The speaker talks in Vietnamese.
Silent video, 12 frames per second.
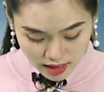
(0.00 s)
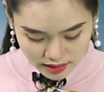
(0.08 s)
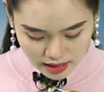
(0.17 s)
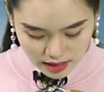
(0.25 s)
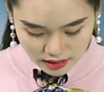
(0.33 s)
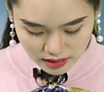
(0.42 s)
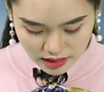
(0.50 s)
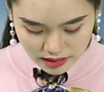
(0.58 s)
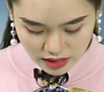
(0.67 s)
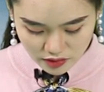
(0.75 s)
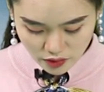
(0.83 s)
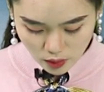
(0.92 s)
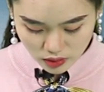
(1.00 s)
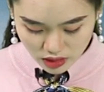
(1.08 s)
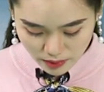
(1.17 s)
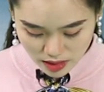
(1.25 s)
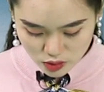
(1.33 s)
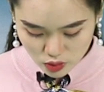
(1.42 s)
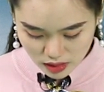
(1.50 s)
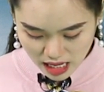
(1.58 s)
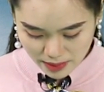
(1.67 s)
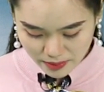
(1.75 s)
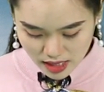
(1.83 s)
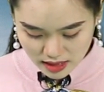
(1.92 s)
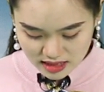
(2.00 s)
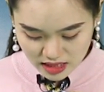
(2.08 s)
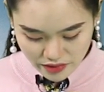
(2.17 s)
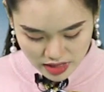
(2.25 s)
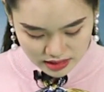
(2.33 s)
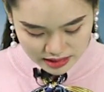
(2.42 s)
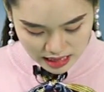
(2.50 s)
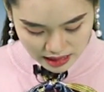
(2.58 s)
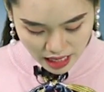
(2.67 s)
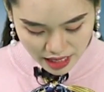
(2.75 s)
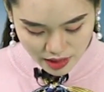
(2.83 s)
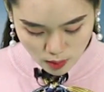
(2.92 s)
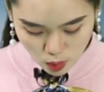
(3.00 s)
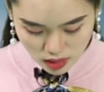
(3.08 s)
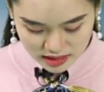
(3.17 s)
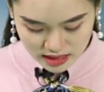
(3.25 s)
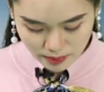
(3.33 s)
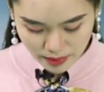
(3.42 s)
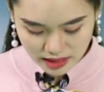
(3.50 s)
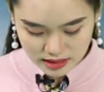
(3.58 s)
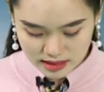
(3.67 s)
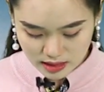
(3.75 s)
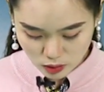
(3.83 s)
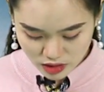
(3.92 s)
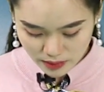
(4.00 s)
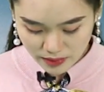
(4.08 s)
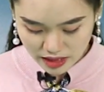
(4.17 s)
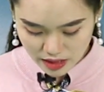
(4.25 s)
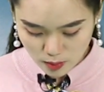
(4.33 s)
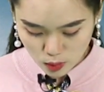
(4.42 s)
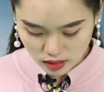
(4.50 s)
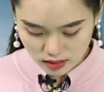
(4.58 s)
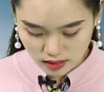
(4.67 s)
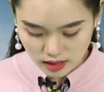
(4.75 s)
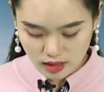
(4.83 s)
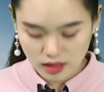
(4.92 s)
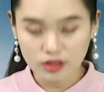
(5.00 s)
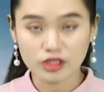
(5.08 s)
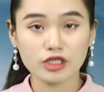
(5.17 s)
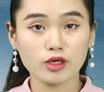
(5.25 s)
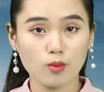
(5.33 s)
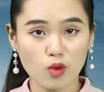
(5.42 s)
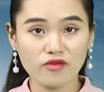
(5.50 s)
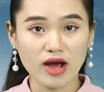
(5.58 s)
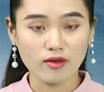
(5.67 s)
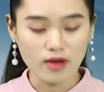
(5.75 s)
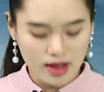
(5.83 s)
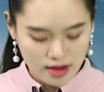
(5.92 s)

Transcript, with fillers: Tại các tỉnh, thành phố từ Bắc xuống Nam, giá vàng sáng nay đồng loạt giảm mạnh 600.000 đồng một lượng ở chiều mua vào